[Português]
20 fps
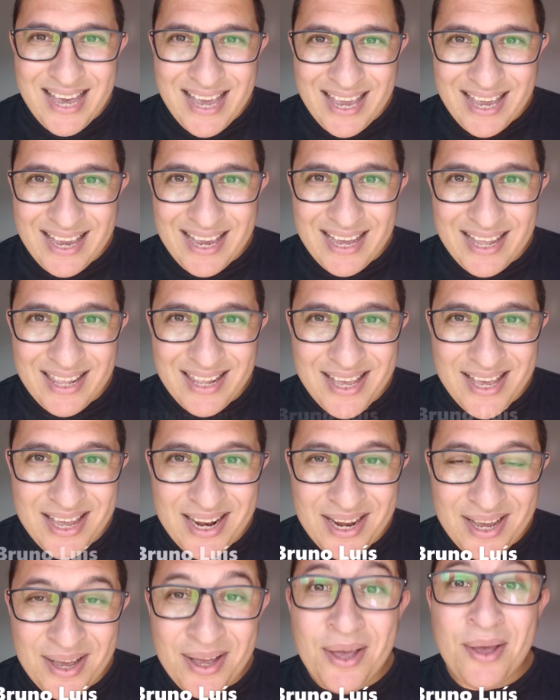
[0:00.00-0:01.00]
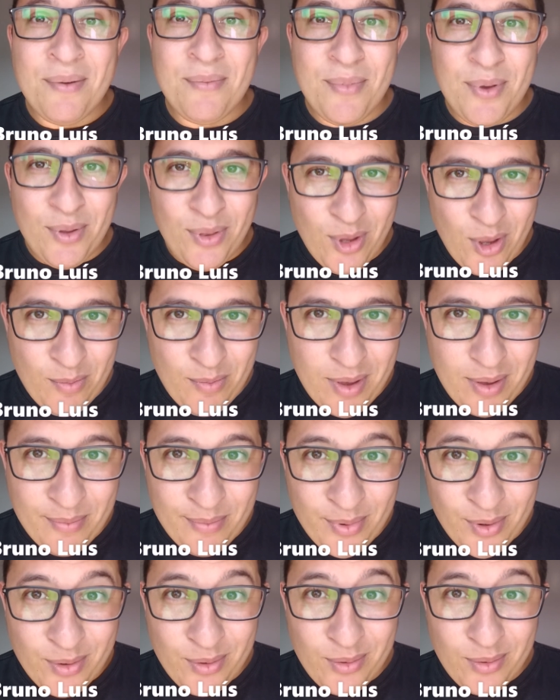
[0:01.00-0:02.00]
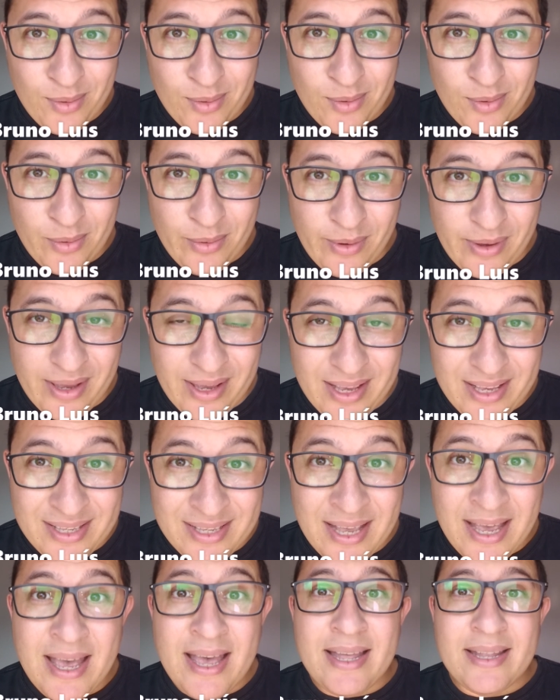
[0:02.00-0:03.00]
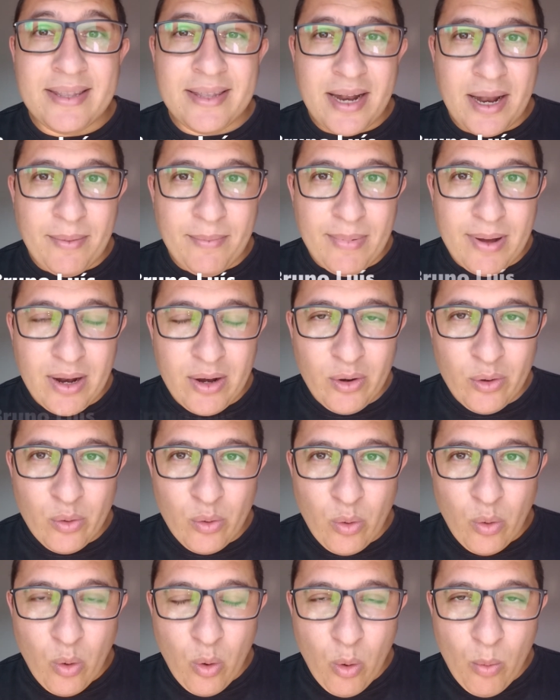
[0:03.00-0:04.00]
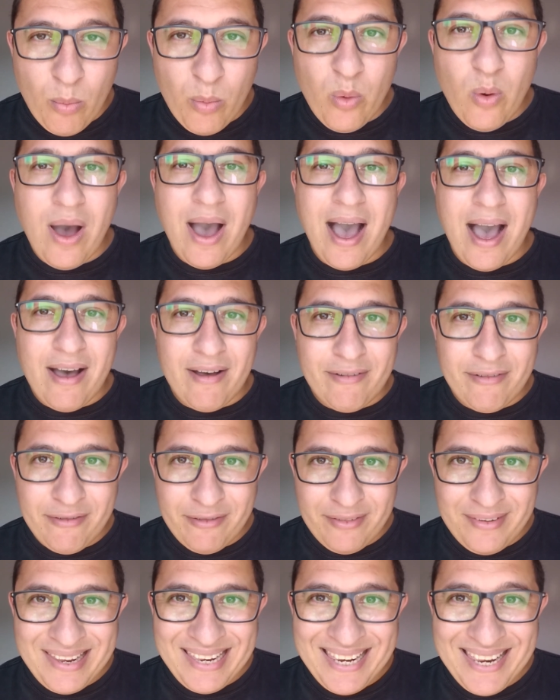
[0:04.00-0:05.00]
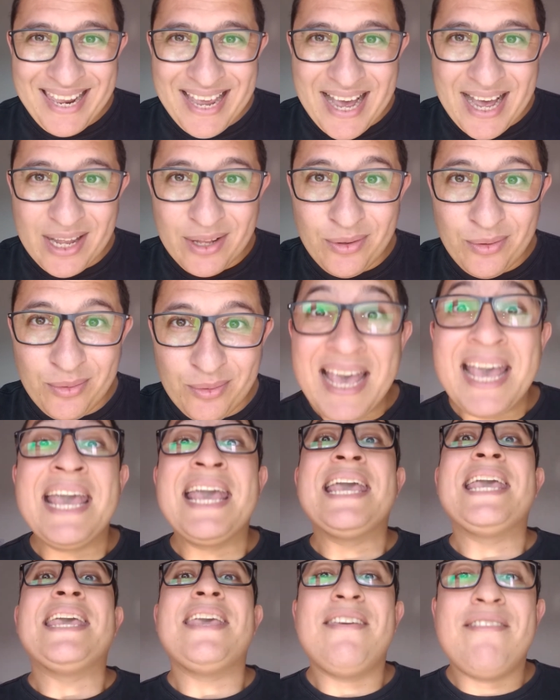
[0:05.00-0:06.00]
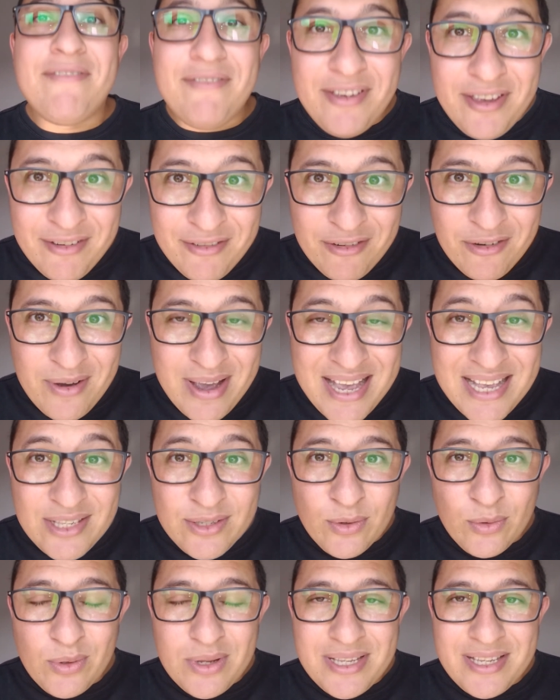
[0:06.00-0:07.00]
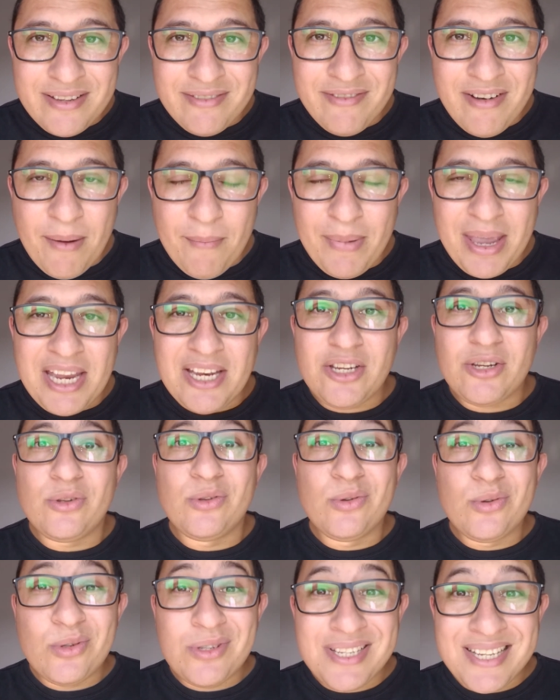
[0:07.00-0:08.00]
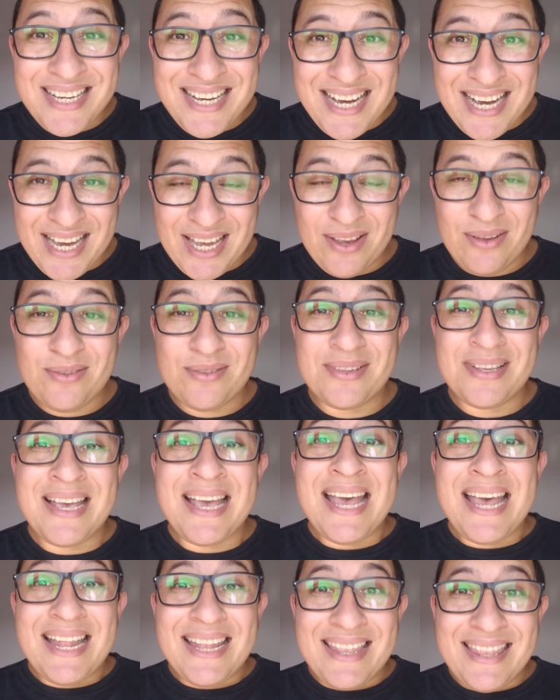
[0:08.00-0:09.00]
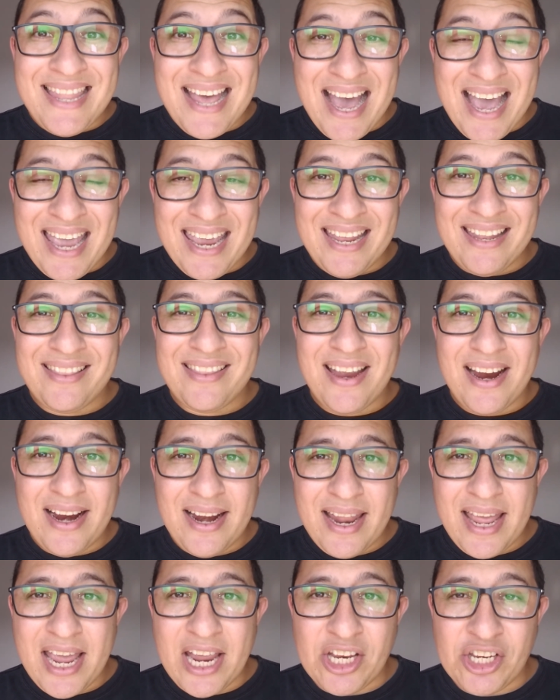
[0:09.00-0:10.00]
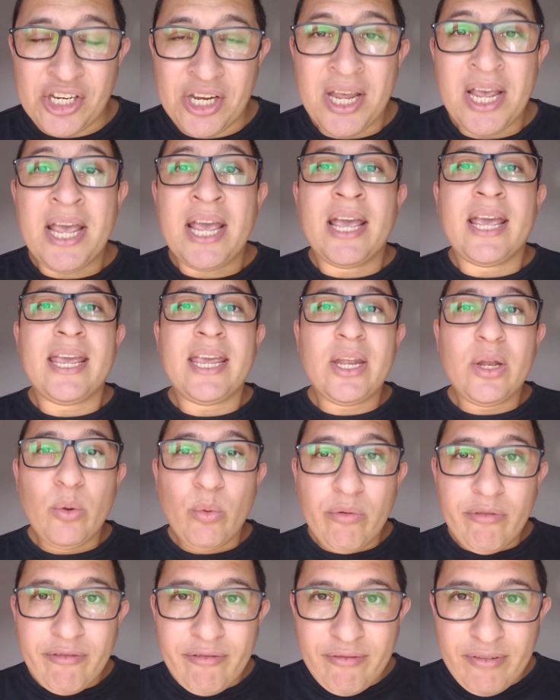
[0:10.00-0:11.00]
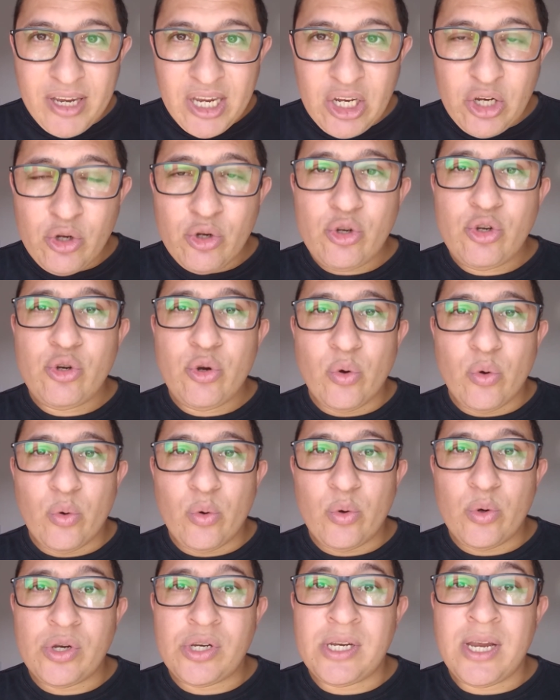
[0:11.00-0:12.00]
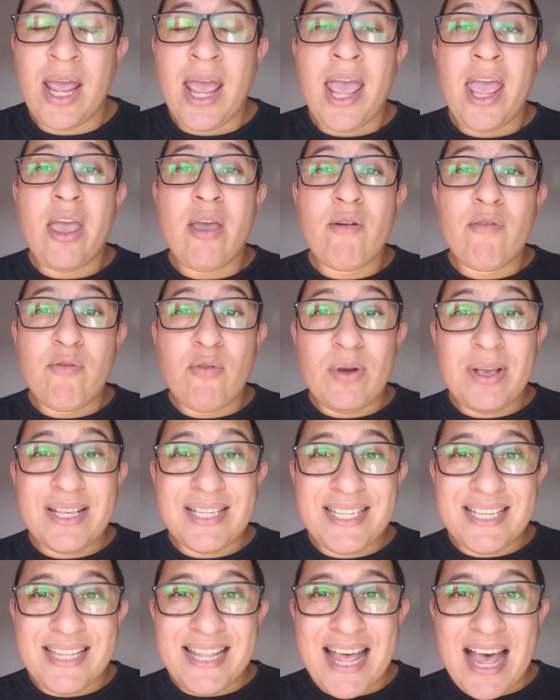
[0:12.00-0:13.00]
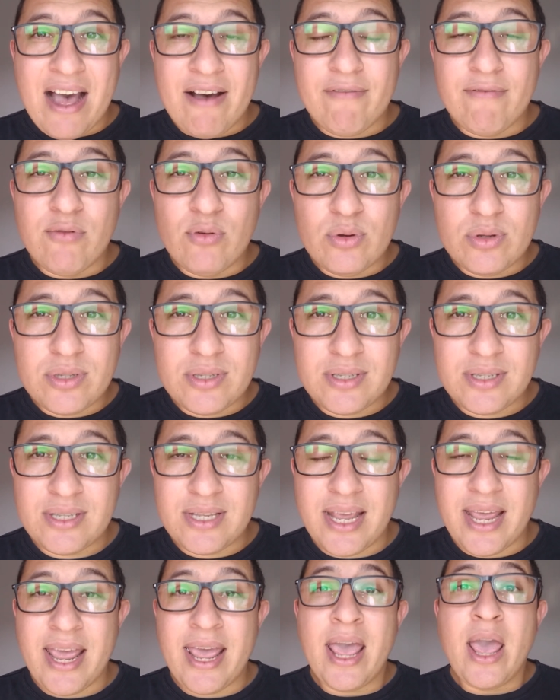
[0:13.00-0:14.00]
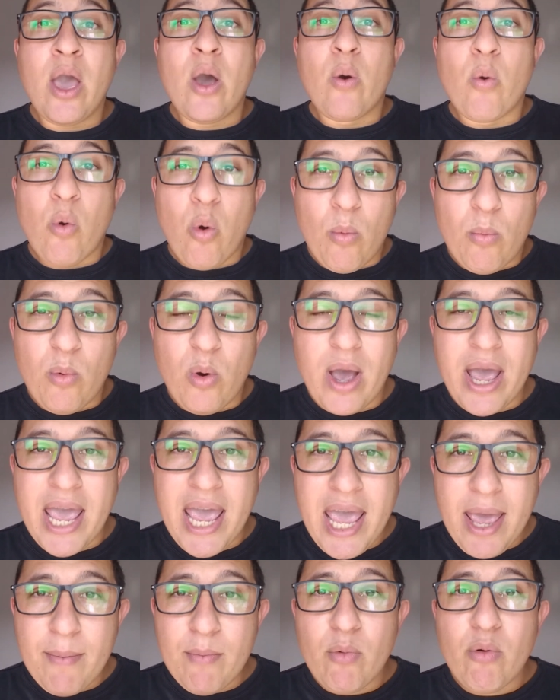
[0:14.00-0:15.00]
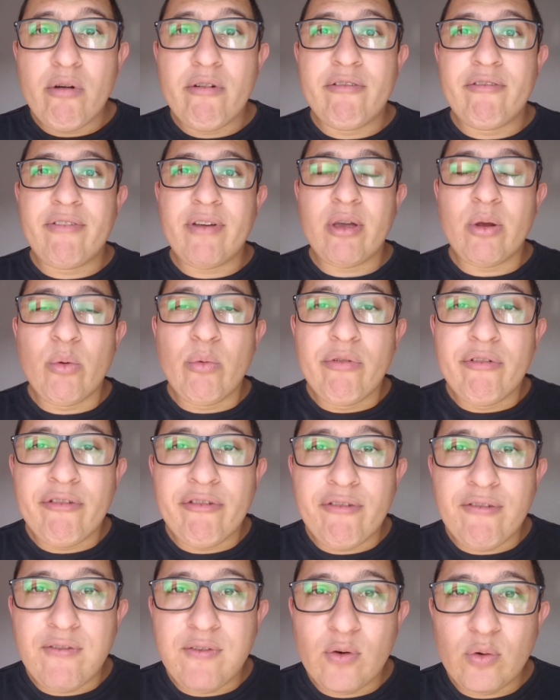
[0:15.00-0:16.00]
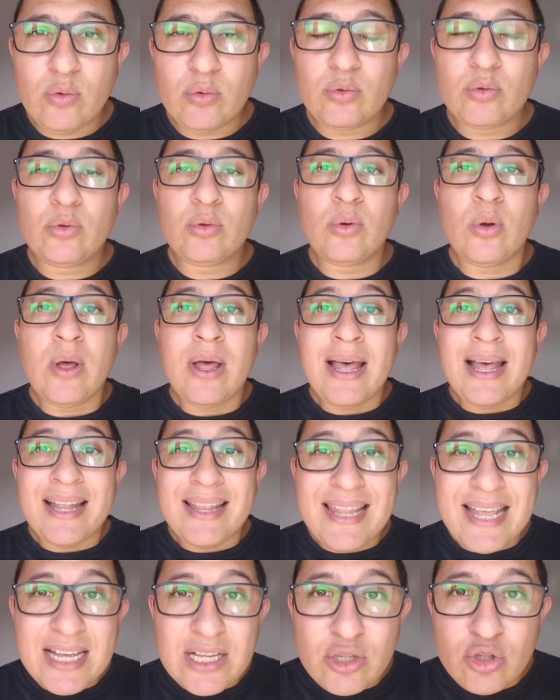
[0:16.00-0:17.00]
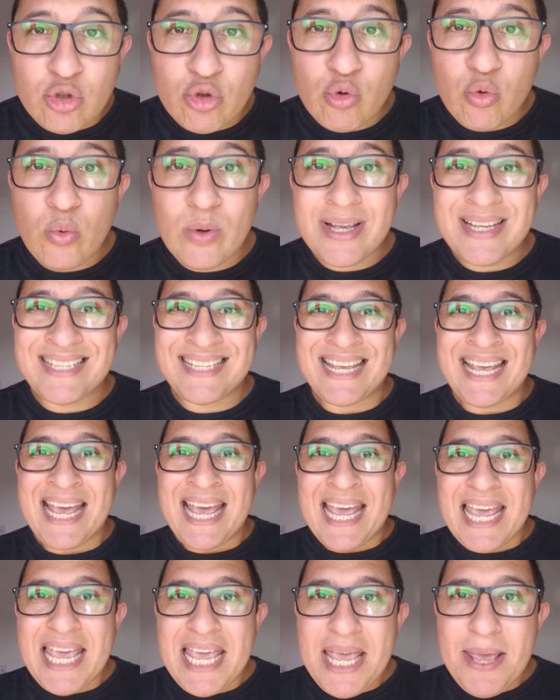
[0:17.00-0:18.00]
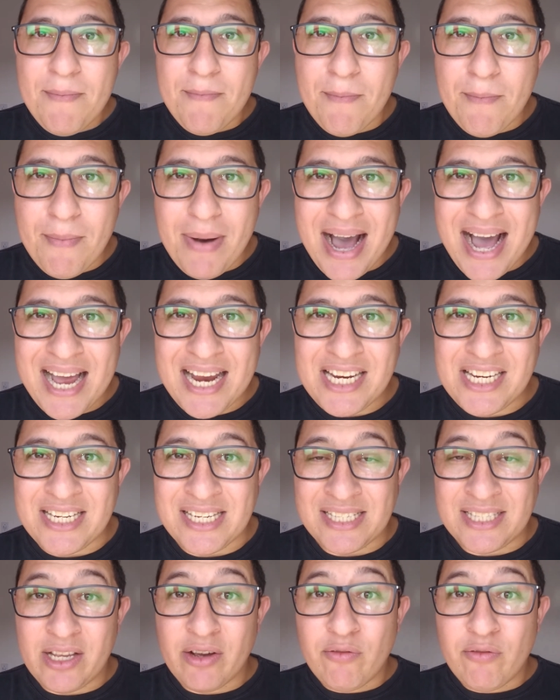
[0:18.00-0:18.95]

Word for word: É galera, meu nome é Bruno Luiz, trabalho como afiliado e vivo exclusivamente dos ganhos da internet. E no vídeo de hoje eu vou ensinar a você como remover o fundo das suas imagens.